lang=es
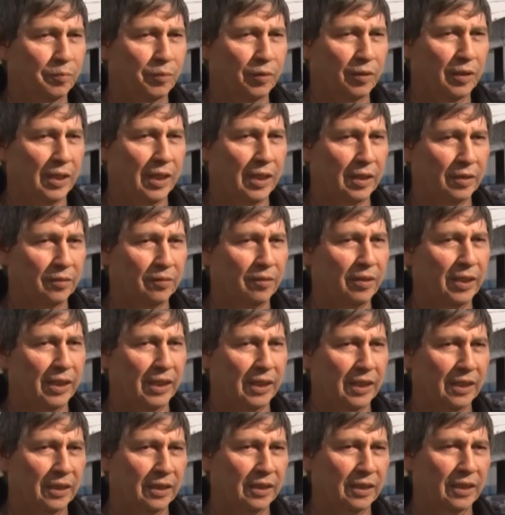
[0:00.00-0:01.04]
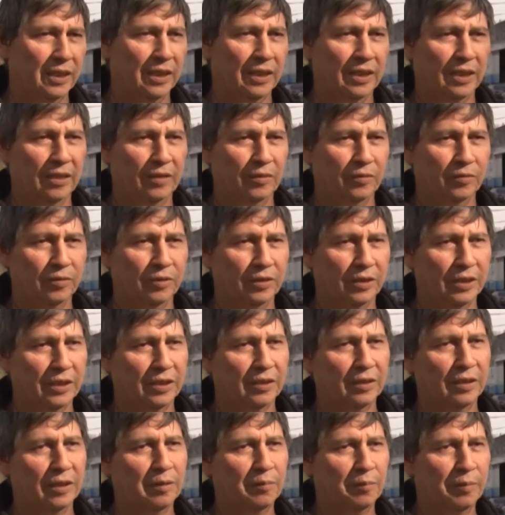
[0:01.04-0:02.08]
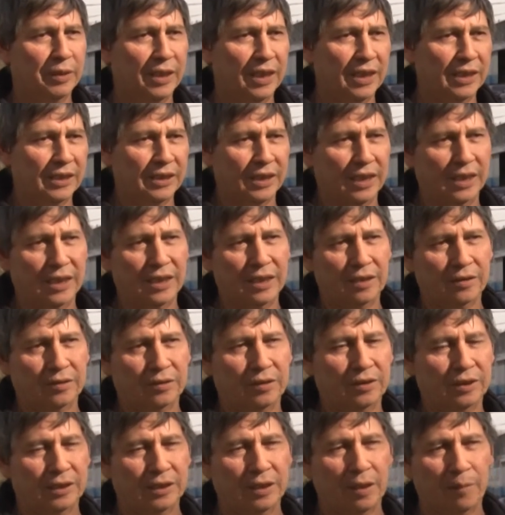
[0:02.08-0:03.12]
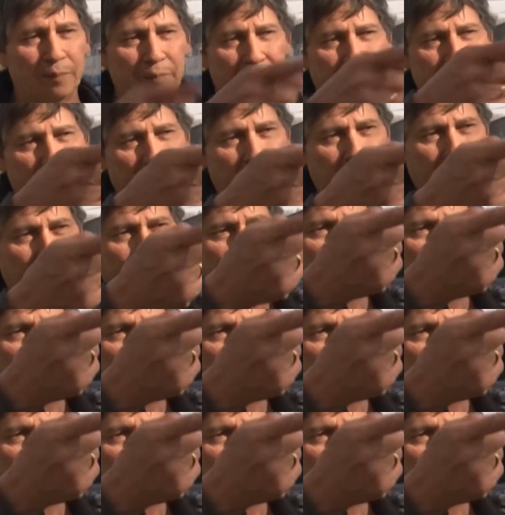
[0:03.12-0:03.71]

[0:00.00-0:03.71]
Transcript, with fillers: Por la cloaca, y uno que nos limpia las zanja, cuando se tapa de la